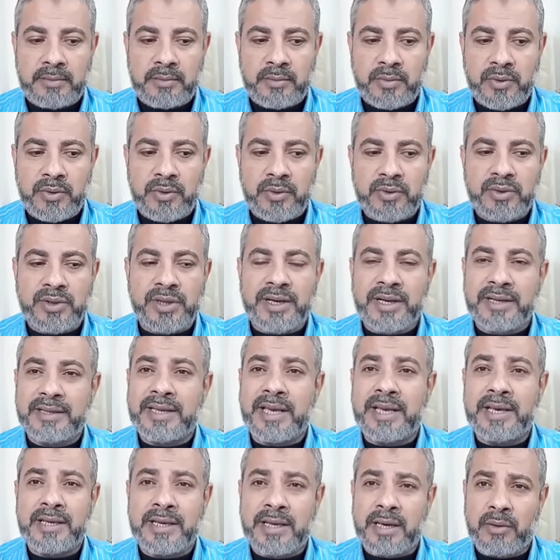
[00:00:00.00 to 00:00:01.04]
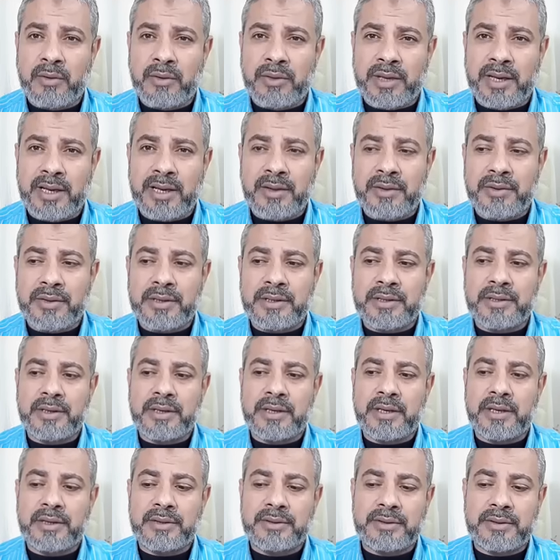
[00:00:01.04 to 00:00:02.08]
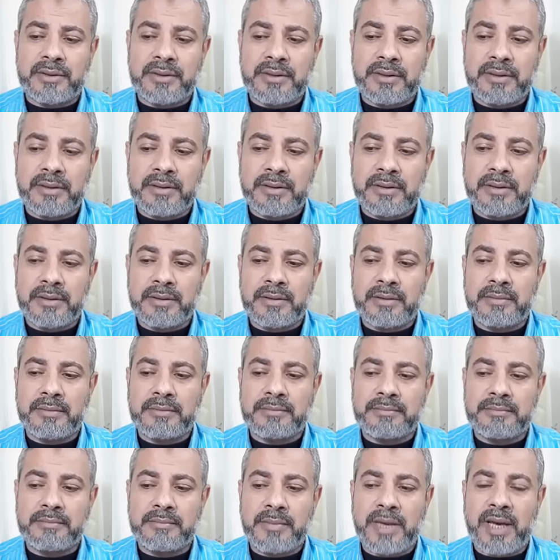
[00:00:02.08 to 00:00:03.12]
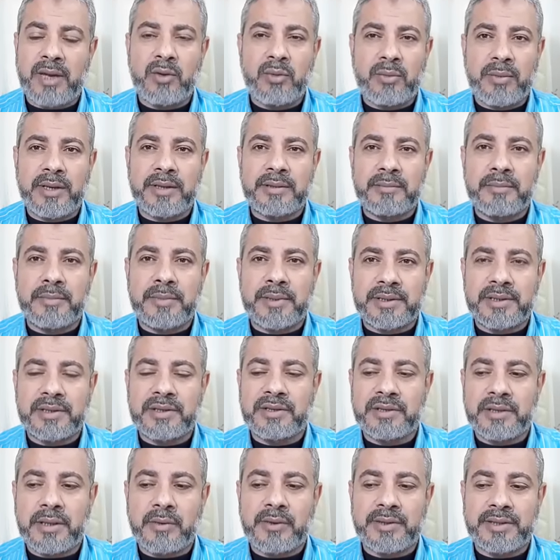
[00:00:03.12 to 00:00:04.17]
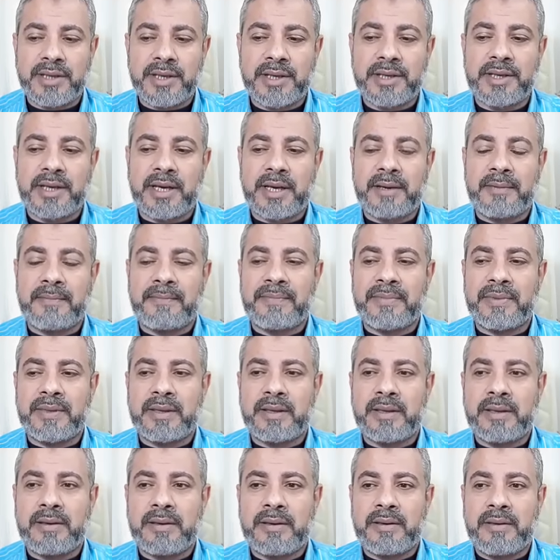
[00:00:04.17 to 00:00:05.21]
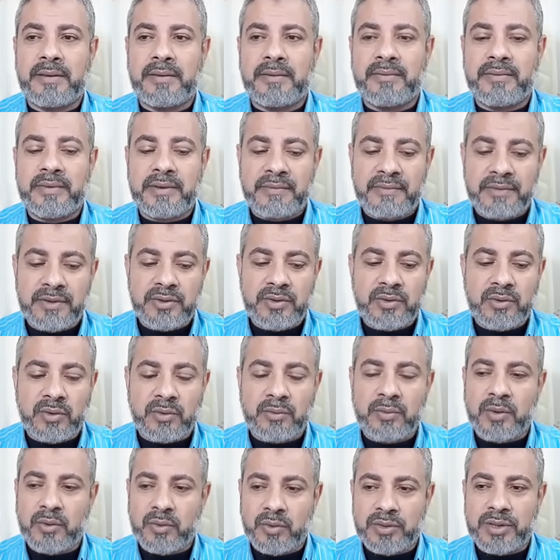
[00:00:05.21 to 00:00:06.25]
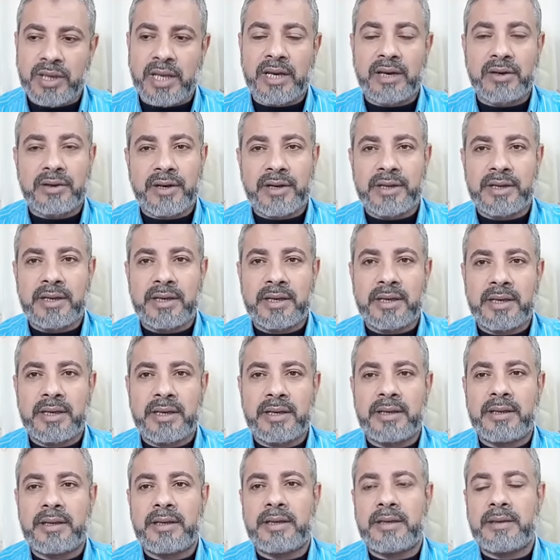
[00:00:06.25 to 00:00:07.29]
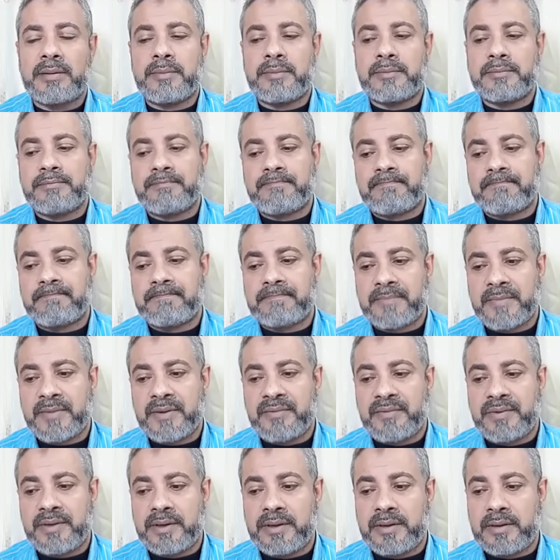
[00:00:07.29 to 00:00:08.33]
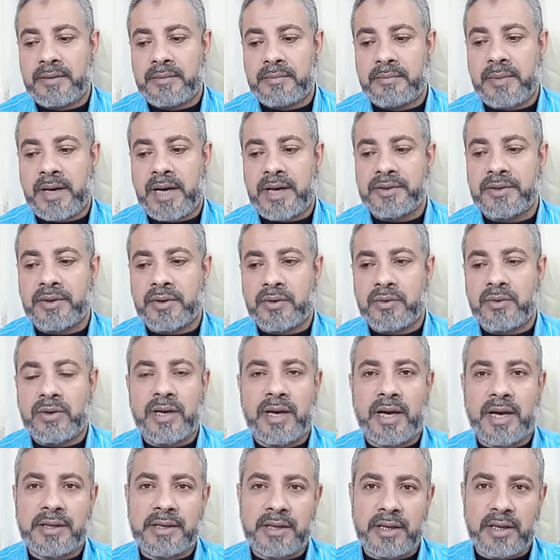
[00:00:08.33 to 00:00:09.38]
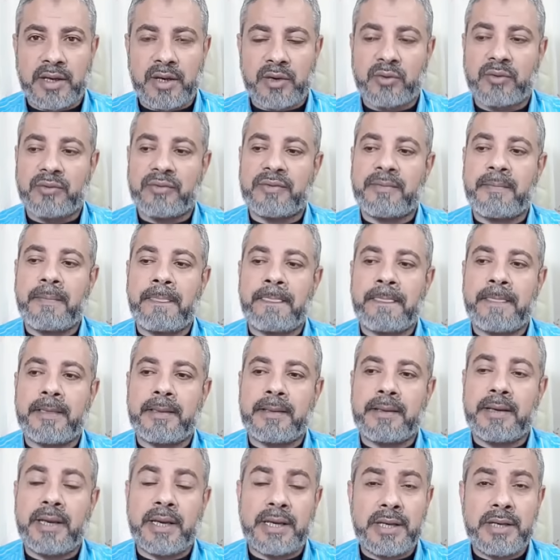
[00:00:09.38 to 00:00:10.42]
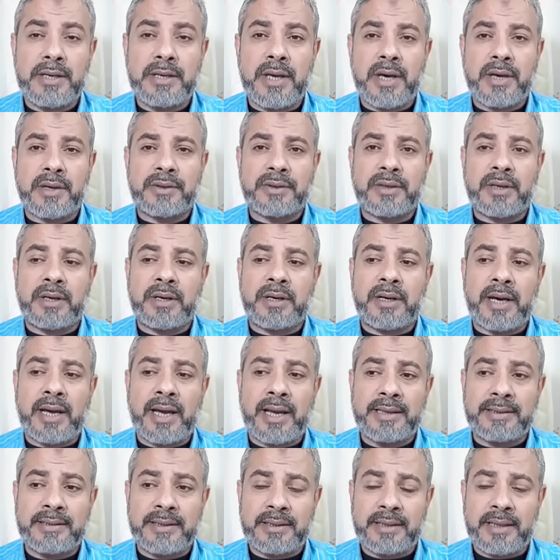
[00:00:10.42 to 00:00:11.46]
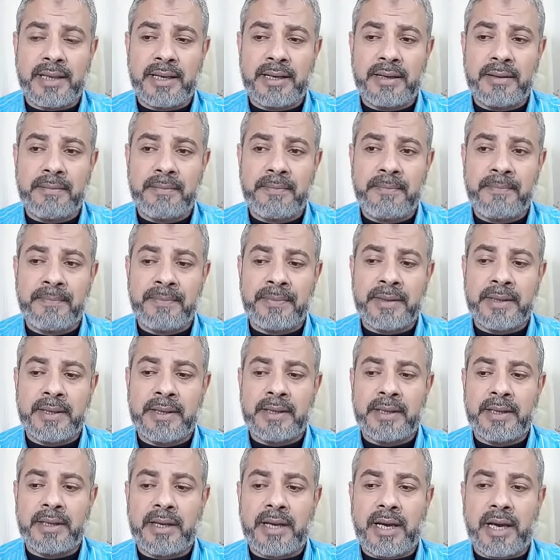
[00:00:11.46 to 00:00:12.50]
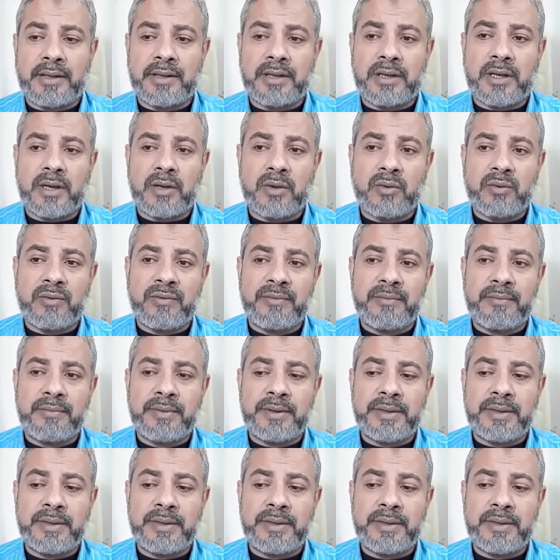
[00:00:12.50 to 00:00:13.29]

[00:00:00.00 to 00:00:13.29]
منذ سنتين أو ثلاثة ذكرت آه، معلومات بسيطة وسريعة في فيديو موجود على القناة آه، في بعض الرؤى عن الخروف لكن النهاردة عايز أتكلم عن الخروف